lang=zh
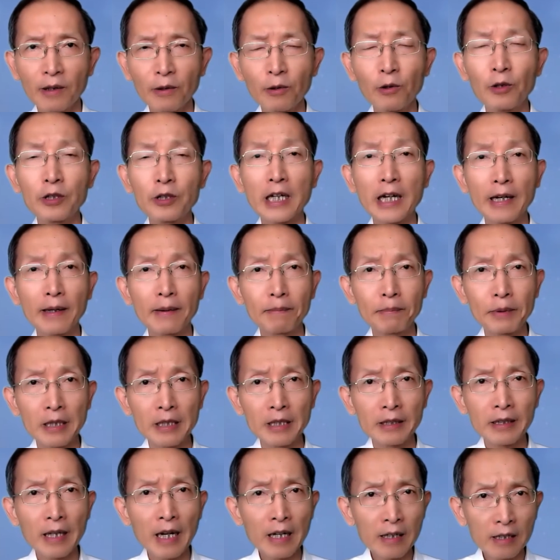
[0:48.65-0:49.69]
若在彼
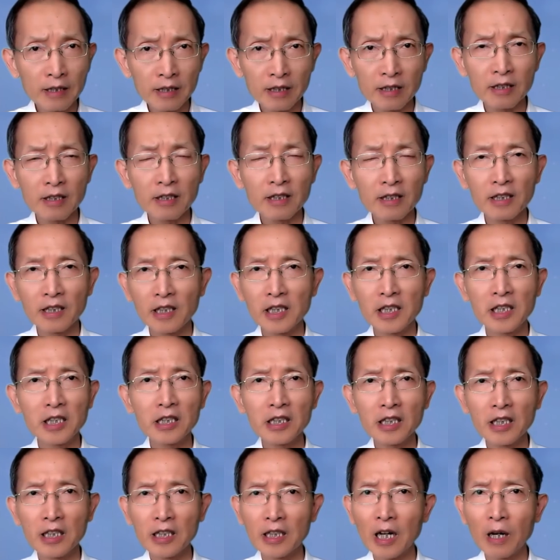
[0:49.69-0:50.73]
得当时已
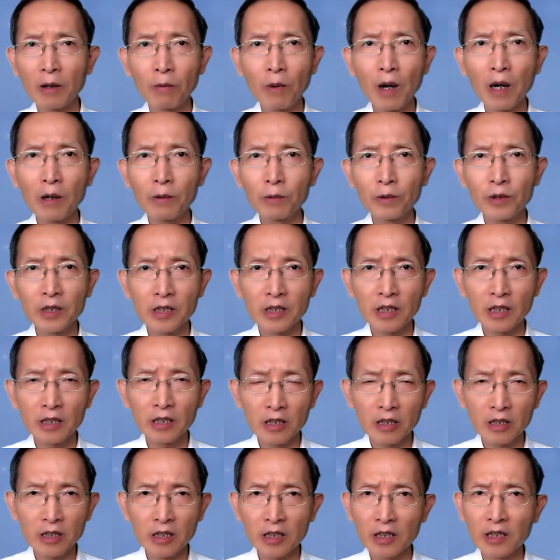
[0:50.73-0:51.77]
经提到万物的阶
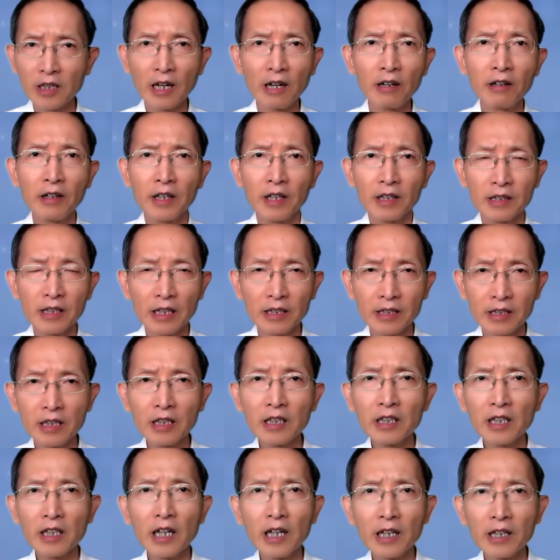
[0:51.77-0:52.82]
级近了，在
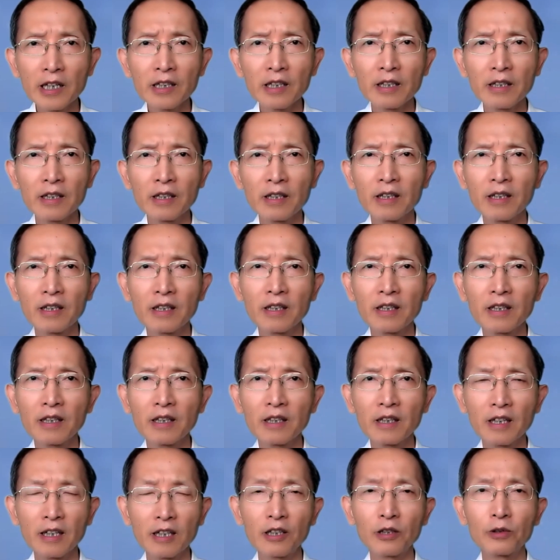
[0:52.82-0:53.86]
今天
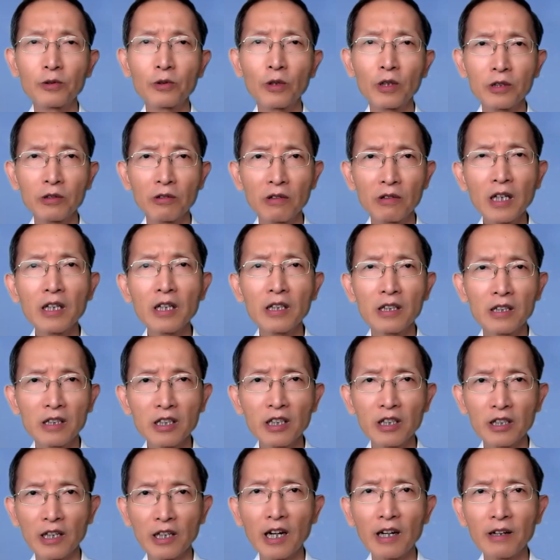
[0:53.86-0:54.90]
可以说就更
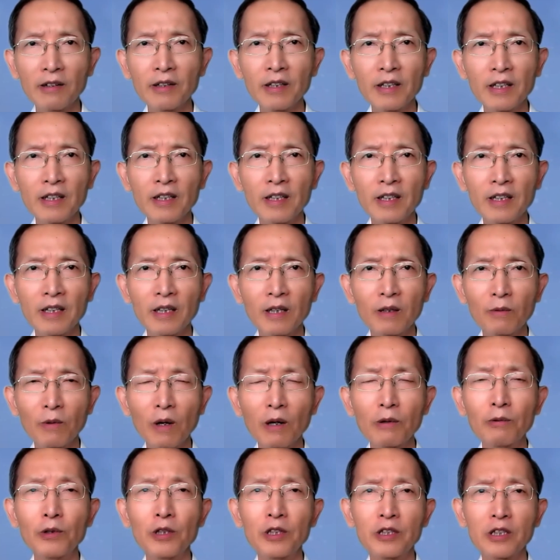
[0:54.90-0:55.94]
近了。
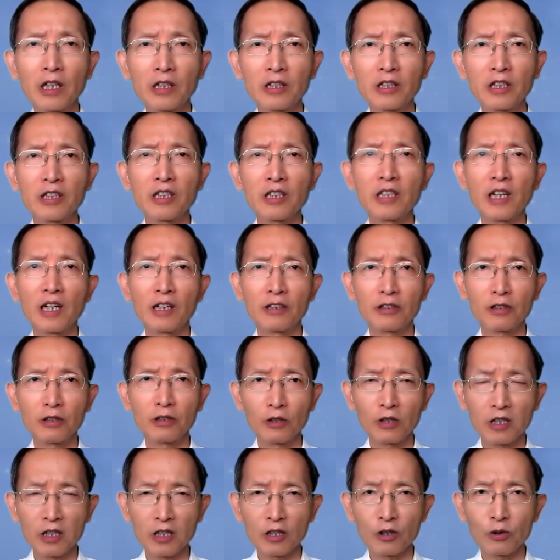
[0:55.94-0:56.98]
万物的阶级近了，
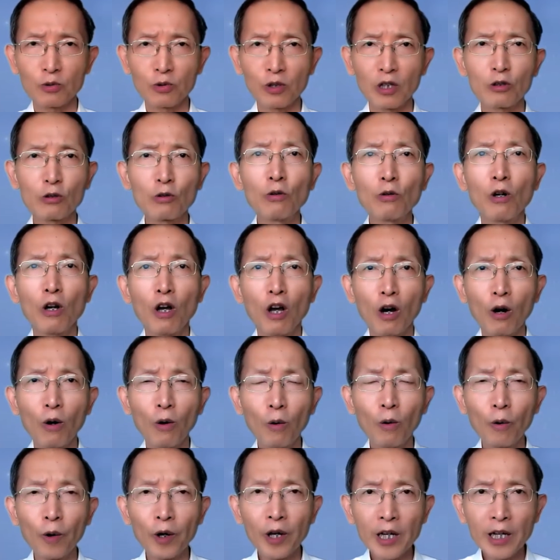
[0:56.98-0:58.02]
就是指主耶稣
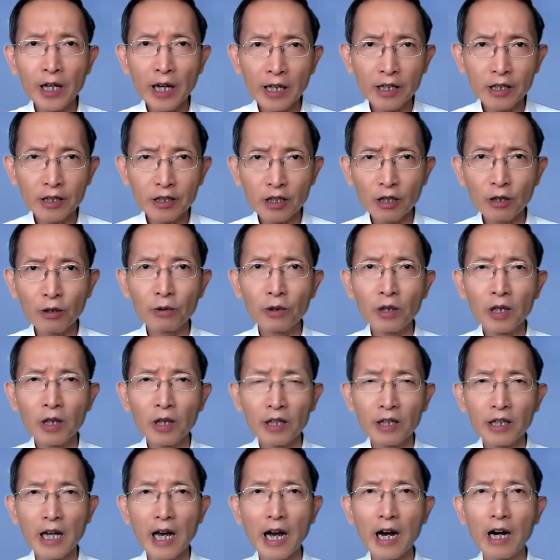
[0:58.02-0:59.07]
回来的时候，
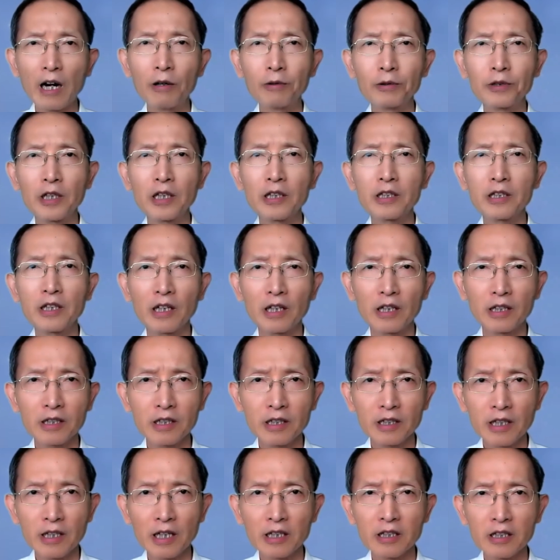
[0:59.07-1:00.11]
了结整个
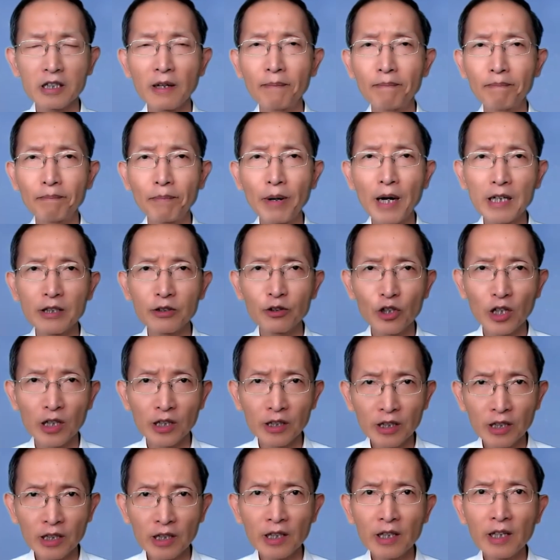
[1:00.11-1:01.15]
时代，审判
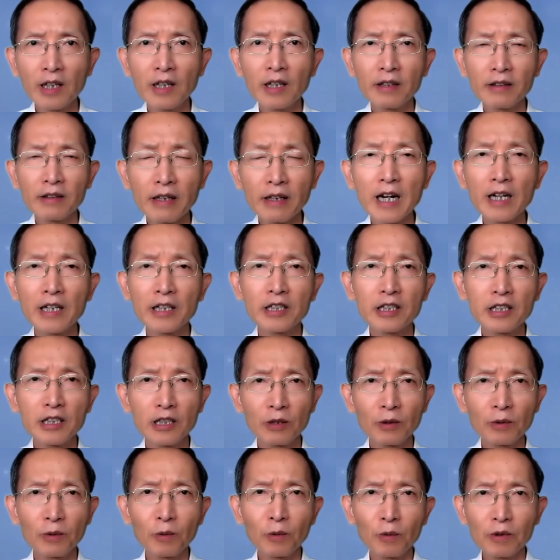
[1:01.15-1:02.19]
全地。带
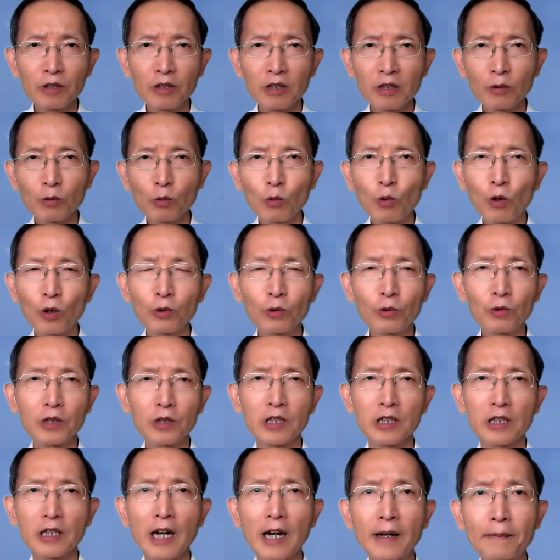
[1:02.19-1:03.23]
进国度
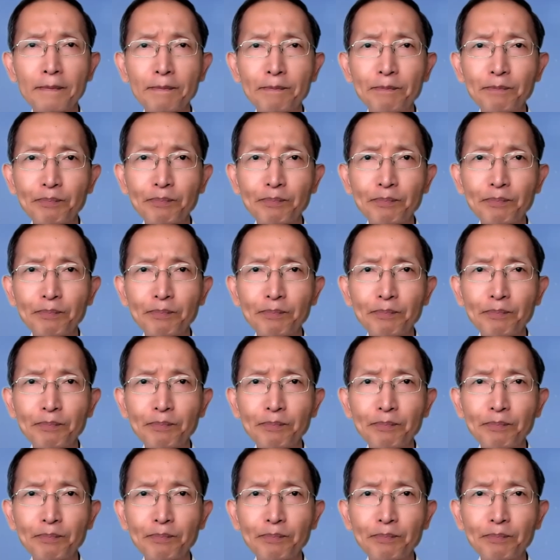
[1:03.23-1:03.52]
时代。